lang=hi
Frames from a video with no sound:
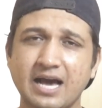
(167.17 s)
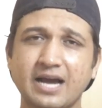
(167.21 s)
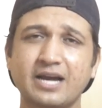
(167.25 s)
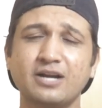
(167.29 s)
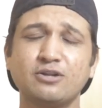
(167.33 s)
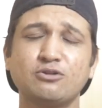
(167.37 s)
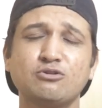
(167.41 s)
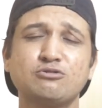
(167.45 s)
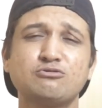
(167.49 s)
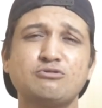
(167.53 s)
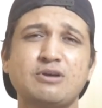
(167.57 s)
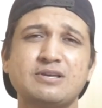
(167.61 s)

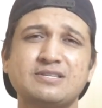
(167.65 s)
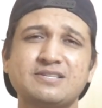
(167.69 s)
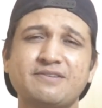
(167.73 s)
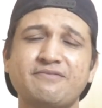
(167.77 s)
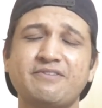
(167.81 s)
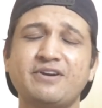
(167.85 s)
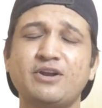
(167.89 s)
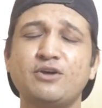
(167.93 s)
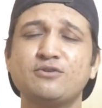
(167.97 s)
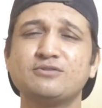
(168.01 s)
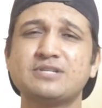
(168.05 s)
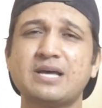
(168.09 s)
अगर दोस्तों ऐसे
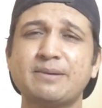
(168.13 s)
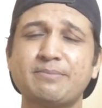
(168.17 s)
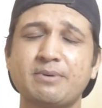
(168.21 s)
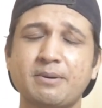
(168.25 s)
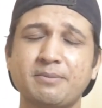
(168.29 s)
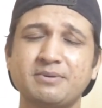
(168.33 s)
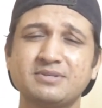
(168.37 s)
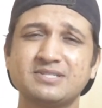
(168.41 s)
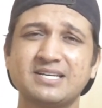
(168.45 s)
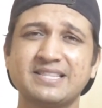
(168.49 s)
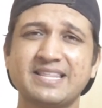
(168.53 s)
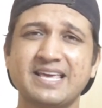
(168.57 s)
वीडियोज आप
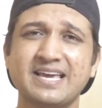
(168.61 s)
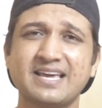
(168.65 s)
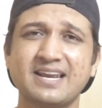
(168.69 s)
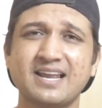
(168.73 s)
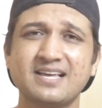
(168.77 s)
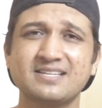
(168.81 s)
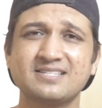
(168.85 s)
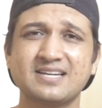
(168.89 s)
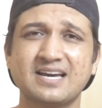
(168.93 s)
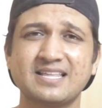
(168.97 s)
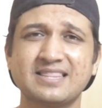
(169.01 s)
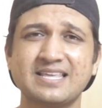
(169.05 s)
हमेशा
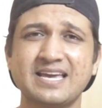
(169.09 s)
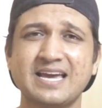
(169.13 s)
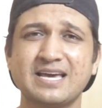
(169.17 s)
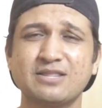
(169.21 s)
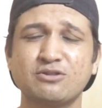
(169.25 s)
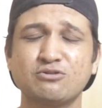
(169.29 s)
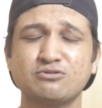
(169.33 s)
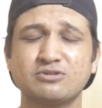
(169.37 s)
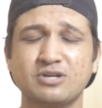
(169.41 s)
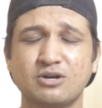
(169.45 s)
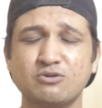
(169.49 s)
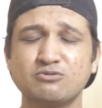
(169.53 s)
देखना चाहते
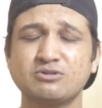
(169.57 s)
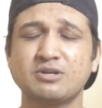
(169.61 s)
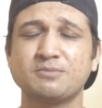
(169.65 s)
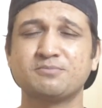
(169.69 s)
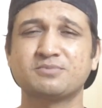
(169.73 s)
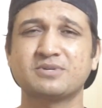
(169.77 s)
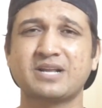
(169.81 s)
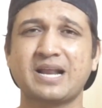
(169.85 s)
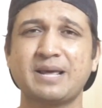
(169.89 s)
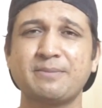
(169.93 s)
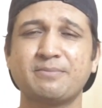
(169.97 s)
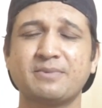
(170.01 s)
हैं तो जरूर
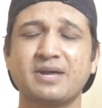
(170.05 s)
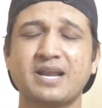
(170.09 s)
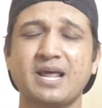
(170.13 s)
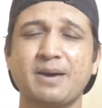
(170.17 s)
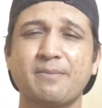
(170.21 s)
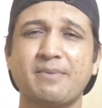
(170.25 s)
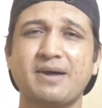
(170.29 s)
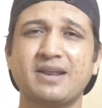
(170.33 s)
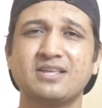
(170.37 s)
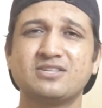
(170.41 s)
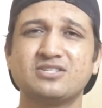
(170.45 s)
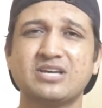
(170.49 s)
सब्सक्राइब करें
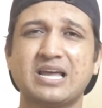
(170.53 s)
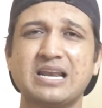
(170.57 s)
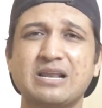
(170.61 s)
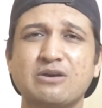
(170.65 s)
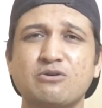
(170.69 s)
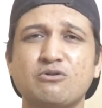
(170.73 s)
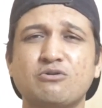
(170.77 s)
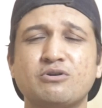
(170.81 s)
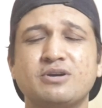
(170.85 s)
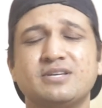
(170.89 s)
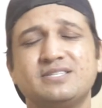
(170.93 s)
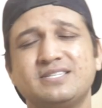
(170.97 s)
हमारे
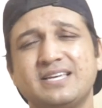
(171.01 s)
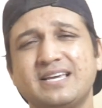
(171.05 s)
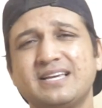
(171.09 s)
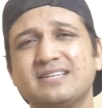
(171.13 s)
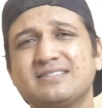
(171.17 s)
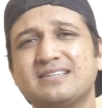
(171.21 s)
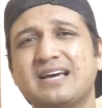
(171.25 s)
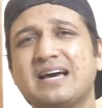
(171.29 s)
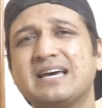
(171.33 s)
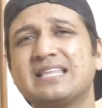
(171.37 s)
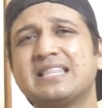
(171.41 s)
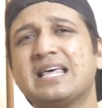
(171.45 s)
चैनल को इसी
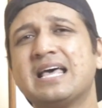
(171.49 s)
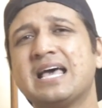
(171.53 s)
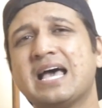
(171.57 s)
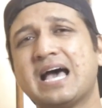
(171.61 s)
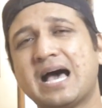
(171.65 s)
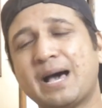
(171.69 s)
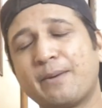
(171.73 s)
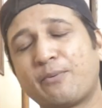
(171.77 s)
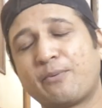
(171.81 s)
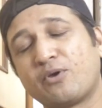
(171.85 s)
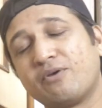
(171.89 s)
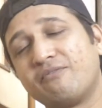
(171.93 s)
के साथ
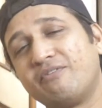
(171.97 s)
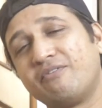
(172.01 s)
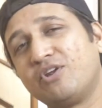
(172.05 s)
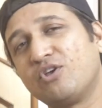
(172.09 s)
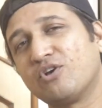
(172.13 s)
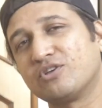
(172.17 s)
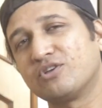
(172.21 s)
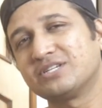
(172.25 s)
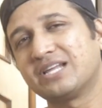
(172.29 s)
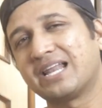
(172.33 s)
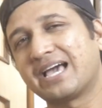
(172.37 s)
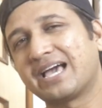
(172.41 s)
आपकी
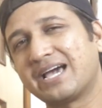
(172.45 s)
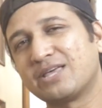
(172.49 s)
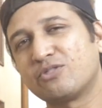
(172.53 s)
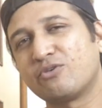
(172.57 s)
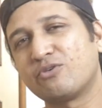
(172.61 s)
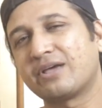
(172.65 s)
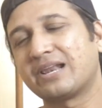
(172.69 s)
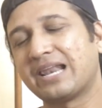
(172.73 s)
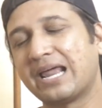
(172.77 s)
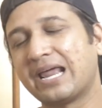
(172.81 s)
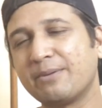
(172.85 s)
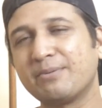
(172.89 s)
वीडियो अच्छा लगा
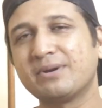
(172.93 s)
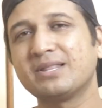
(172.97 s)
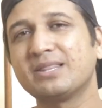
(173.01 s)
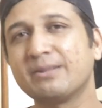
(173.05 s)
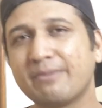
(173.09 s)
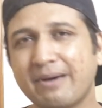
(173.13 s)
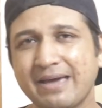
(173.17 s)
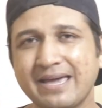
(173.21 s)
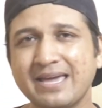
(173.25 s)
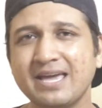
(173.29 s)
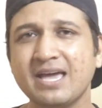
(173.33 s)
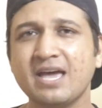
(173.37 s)
तो एक लाइक बटन
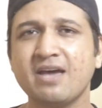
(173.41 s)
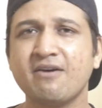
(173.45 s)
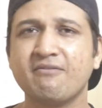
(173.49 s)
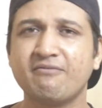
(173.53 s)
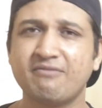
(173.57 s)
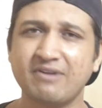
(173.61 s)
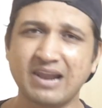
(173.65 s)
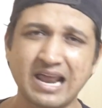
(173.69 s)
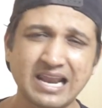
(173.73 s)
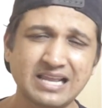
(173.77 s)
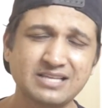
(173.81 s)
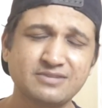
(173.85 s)
दबाए
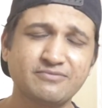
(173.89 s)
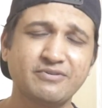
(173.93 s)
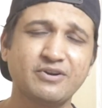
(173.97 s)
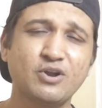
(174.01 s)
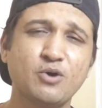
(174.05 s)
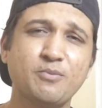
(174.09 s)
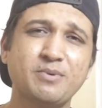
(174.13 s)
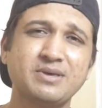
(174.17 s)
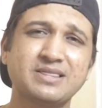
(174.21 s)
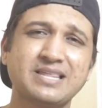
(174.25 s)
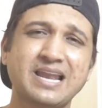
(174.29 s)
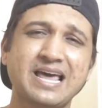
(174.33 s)
फिलहाल इस
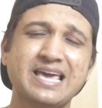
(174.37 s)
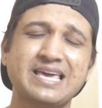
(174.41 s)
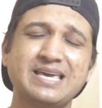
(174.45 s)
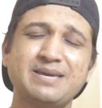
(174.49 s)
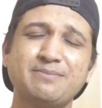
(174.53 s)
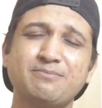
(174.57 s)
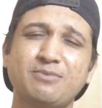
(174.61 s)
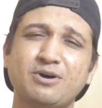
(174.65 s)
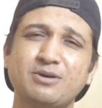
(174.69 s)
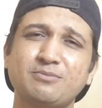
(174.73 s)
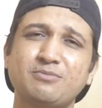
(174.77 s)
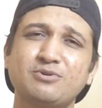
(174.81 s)
वीडियो में इतना
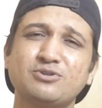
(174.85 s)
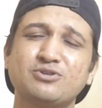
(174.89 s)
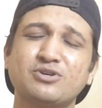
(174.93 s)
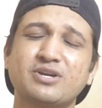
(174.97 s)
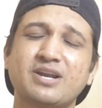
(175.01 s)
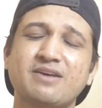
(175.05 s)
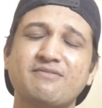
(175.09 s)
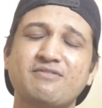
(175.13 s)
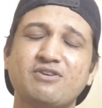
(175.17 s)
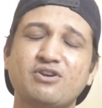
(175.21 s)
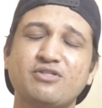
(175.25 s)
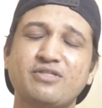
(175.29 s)
ही बहुत बहुत
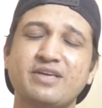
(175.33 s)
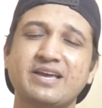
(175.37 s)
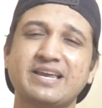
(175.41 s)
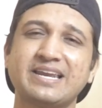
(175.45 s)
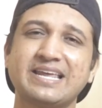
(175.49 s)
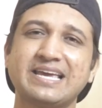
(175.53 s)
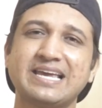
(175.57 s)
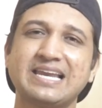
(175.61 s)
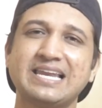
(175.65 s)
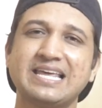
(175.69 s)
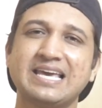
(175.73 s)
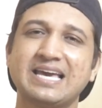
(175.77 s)
शुक्रिया वीडियो
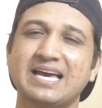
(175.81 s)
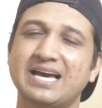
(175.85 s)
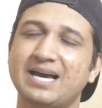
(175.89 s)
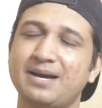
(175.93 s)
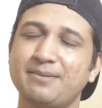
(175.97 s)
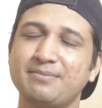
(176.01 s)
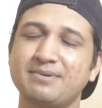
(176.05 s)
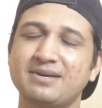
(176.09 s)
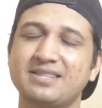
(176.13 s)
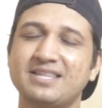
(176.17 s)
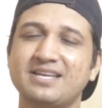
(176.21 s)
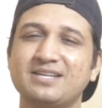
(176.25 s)
देखने के लिए
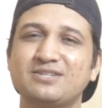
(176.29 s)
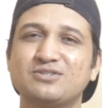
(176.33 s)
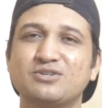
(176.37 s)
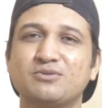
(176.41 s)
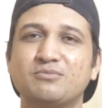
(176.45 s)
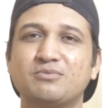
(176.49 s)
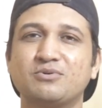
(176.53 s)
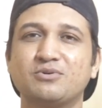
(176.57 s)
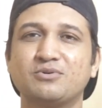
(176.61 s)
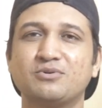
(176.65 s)
आपका दिन शुभ